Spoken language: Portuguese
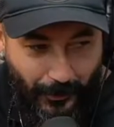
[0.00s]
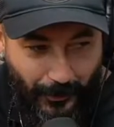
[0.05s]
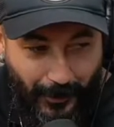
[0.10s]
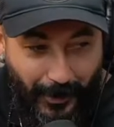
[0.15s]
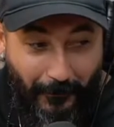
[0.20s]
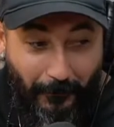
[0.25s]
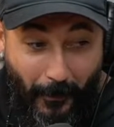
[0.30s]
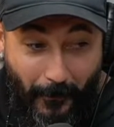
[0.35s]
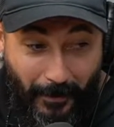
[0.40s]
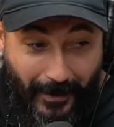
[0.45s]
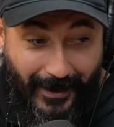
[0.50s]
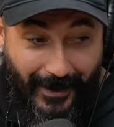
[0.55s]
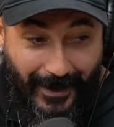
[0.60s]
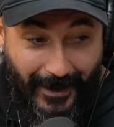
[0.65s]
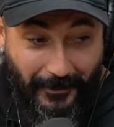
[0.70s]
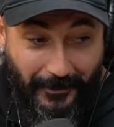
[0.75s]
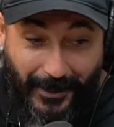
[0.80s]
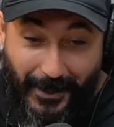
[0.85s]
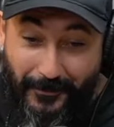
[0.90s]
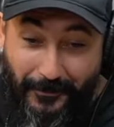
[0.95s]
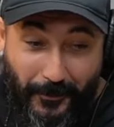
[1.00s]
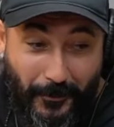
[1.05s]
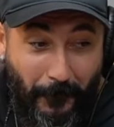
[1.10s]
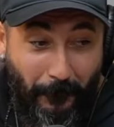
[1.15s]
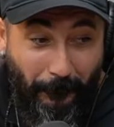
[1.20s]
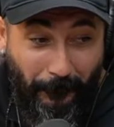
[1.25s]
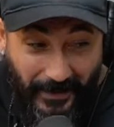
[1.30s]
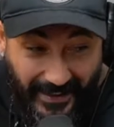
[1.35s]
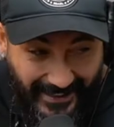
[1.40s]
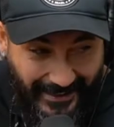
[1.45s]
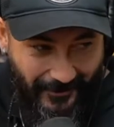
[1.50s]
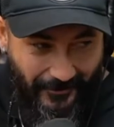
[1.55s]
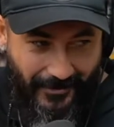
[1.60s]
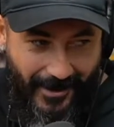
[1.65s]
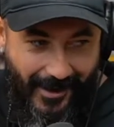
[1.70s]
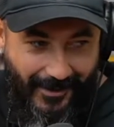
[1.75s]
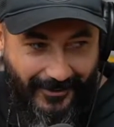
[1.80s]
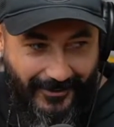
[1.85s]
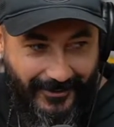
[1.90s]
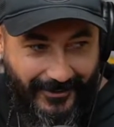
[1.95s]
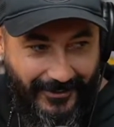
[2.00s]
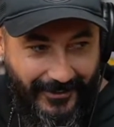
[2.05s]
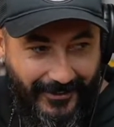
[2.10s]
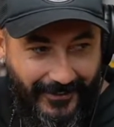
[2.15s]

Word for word: que rolou lá, bom pra caralho, os caras foram pica, viado.